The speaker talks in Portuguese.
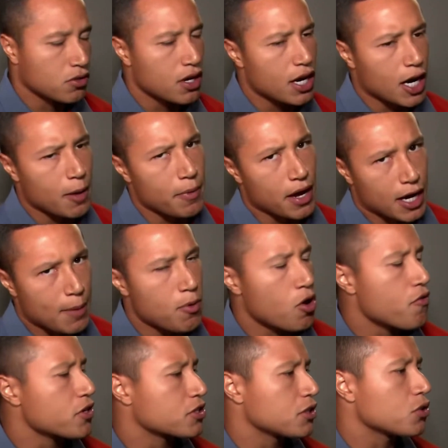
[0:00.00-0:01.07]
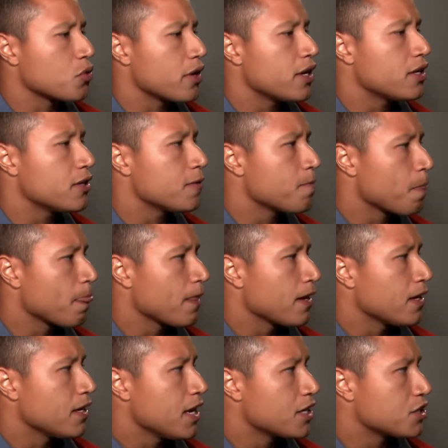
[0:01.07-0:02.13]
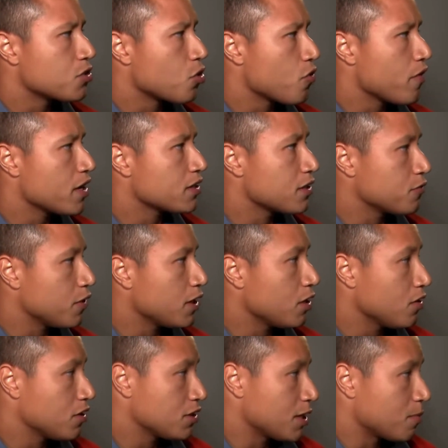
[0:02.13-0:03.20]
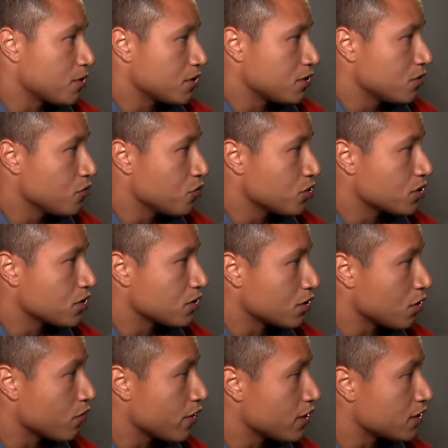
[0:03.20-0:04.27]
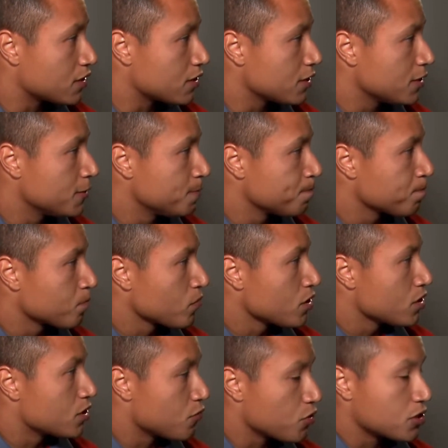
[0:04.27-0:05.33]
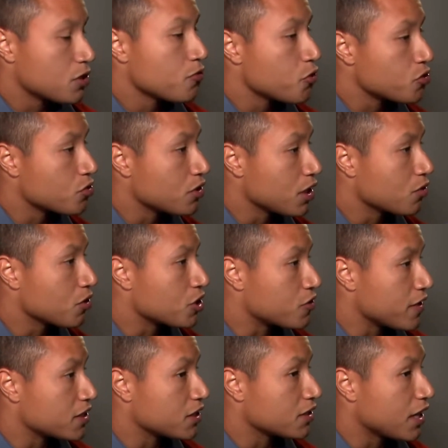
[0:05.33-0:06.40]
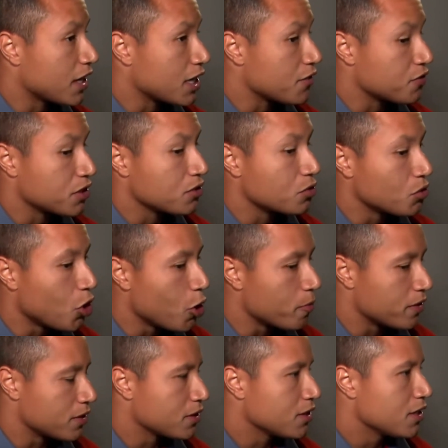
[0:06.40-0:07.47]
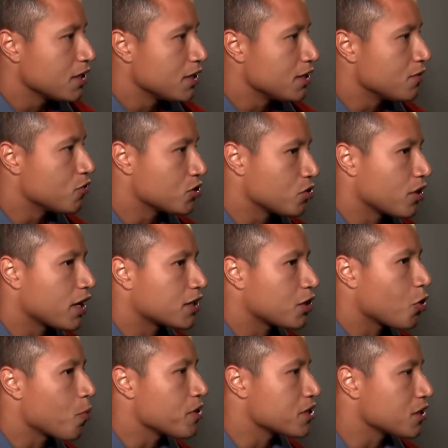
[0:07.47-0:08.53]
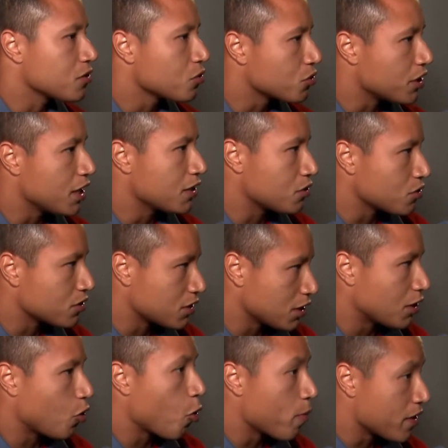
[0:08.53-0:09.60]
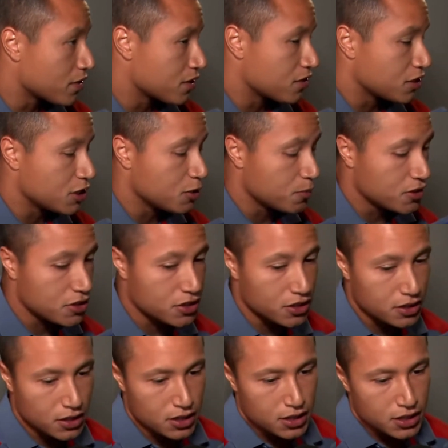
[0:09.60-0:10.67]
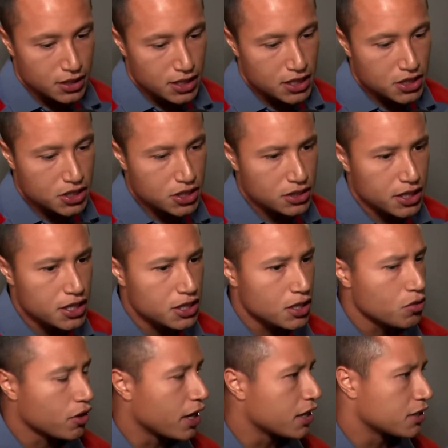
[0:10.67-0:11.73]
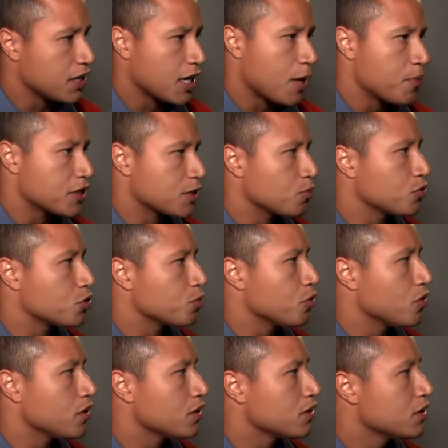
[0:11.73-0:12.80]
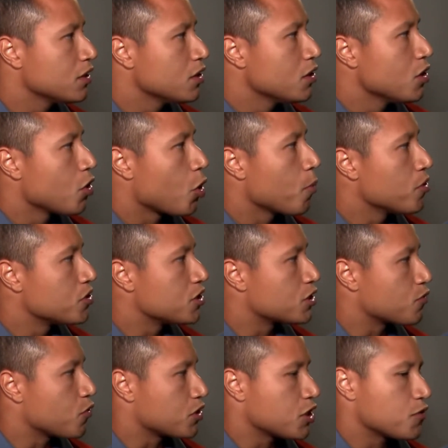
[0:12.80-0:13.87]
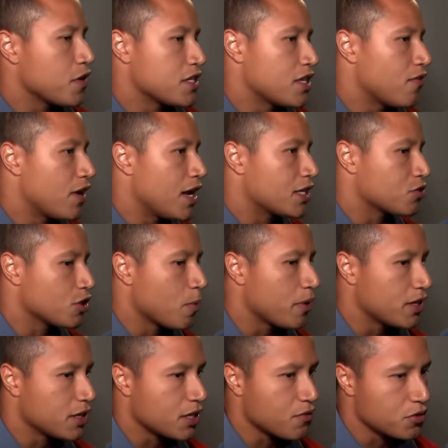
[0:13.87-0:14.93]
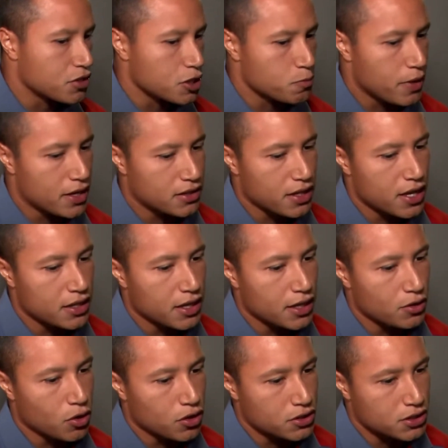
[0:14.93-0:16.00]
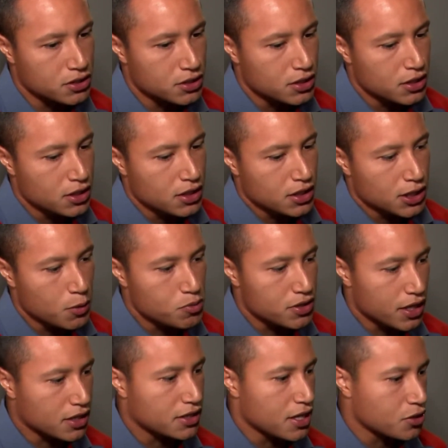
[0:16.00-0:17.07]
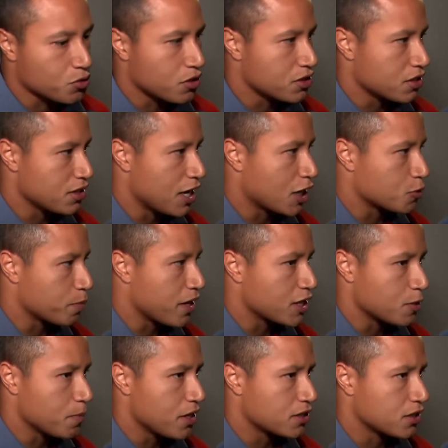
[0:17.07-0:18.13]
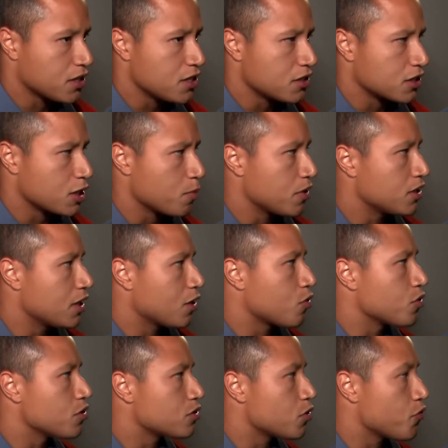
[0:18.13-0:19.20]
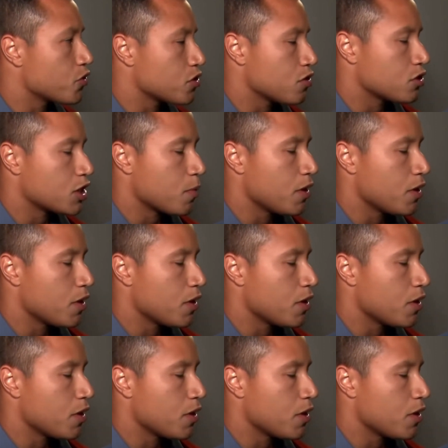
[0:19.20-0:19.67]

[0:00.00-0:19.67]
acaba, acaba, conversando com ele e a gente conversa e fala: olha, Sabra, se não fosse, talvez, se você não fosse um treinador que tivesse tanta grife, tanto nome, e você é um cara que está começando, não teria tanta cobrança assim em cima de ti. E a gente entende, ele é um cara que tem a cabeça muito boa. Como eu disse, vocês fazem a avaliação da maneira que vocês bem entendem e nós temos né, que ter as costas largas para receber as críticas, saber lidar com isso e fazer nosso trabalho